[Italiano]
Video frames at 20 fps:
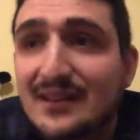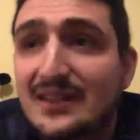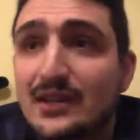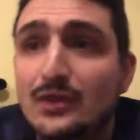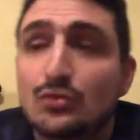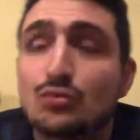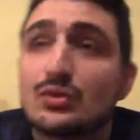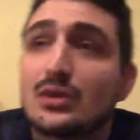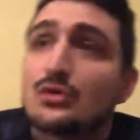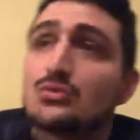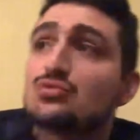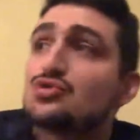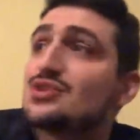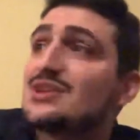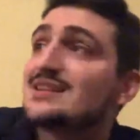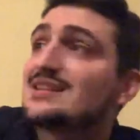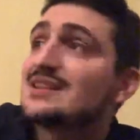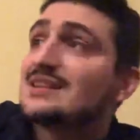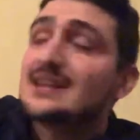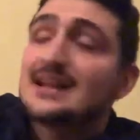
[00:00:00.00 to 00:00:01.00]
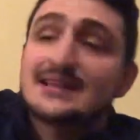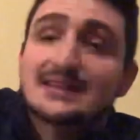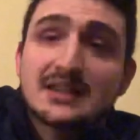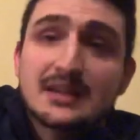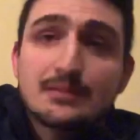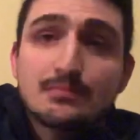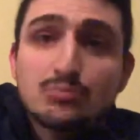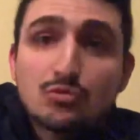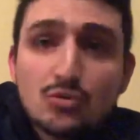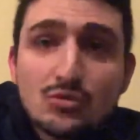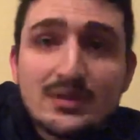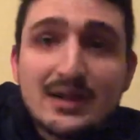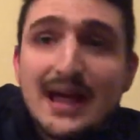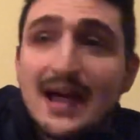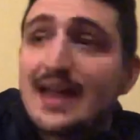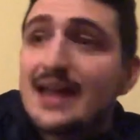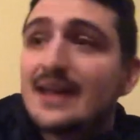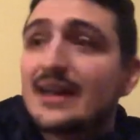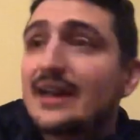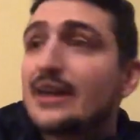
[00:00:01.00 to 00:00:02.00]
addirittura con gente della
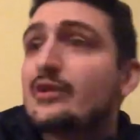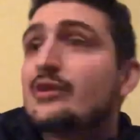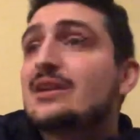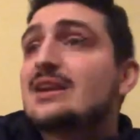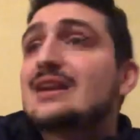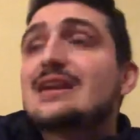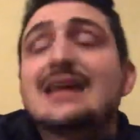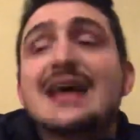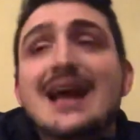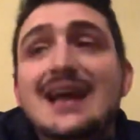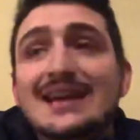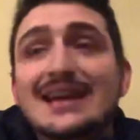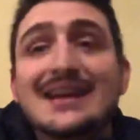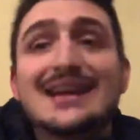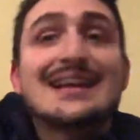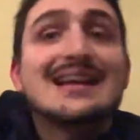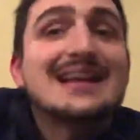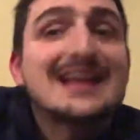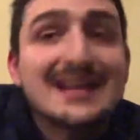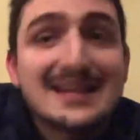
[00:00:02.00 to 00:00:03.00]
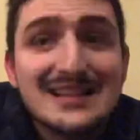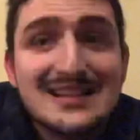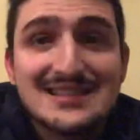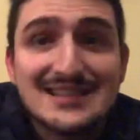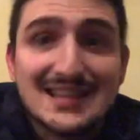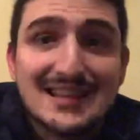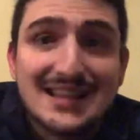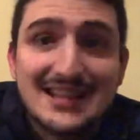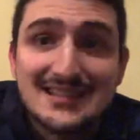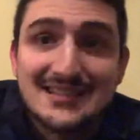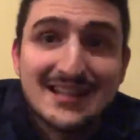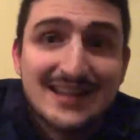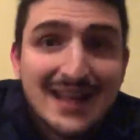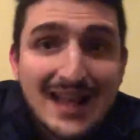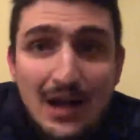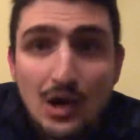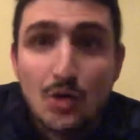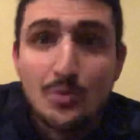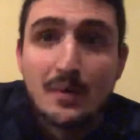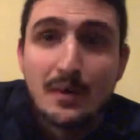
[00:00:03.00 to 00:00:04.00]
tribuna che non è neanche nella lista della Serie
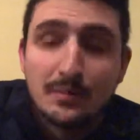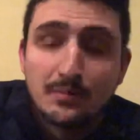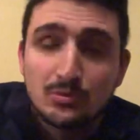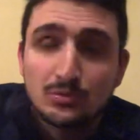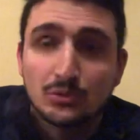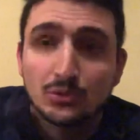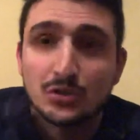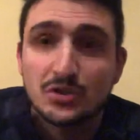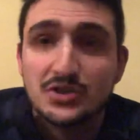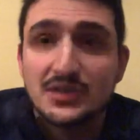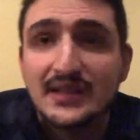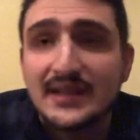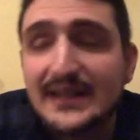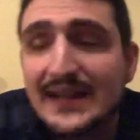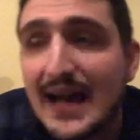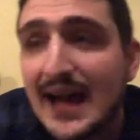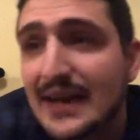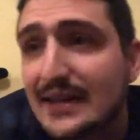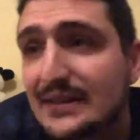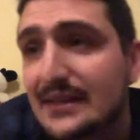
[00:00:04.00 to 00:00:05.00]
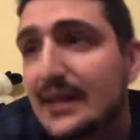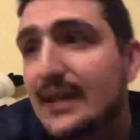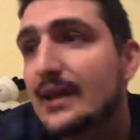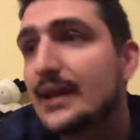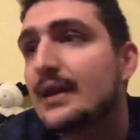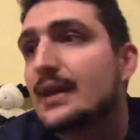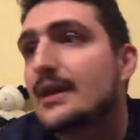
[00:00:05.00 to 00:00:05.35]
A come appunto Siligardi,